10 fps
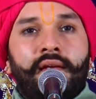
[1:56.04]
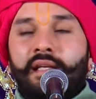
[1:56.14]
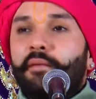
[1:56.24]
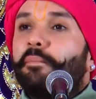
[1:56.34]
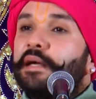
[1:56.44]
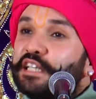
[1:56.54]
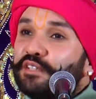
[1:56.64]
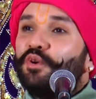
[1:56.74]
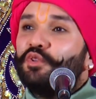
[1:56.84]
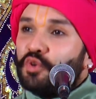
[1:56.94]
कि
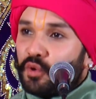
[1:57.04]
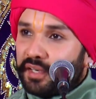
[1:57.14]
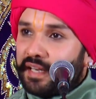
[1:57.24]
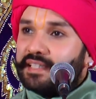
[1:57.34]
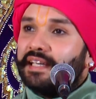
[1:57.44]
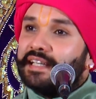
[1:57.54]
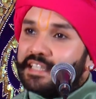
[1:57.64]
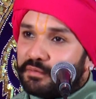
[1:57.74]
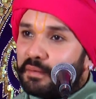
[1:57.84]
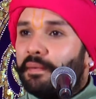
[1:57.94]
भजन को छोड़ने से
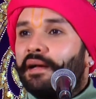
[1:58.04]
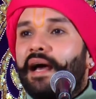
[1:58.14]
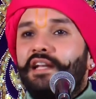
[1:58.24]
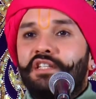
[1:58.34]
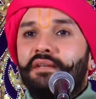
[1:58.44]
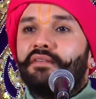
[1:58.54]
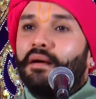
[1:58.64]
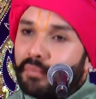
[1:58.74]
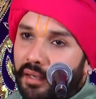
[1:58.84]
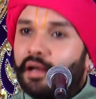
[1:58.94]
किसी भी प्रकार जीव का
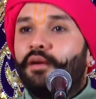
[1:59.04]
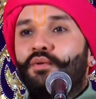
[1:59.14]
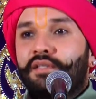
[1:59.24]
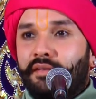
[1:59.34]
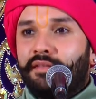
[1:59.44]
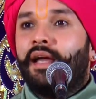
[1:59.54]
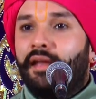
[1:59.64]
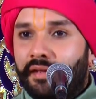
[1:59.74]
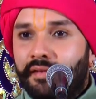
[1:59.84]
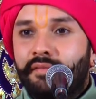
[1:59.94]
मंगल हो सकता
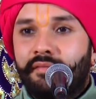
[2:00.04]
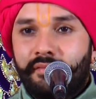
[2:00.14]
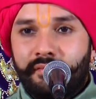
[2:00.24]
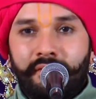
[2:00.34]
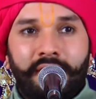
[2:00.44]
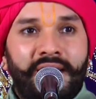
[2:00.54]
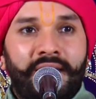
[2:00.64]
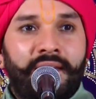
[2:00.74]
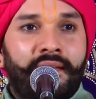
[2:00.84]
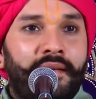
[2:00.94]
है
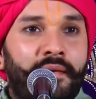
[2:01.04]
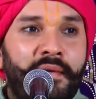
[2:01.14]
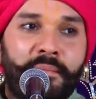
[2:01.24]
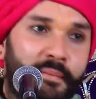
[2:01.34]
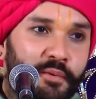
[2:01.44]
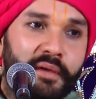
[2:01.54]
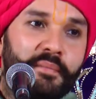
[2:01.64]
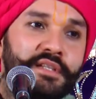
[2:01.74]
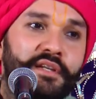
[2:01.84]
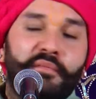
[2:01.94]
मैं प्रभु के
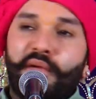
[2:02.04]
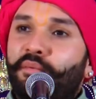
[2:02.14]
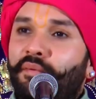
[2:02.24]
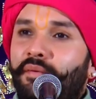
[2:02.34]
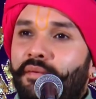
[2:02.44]
भजन में हूं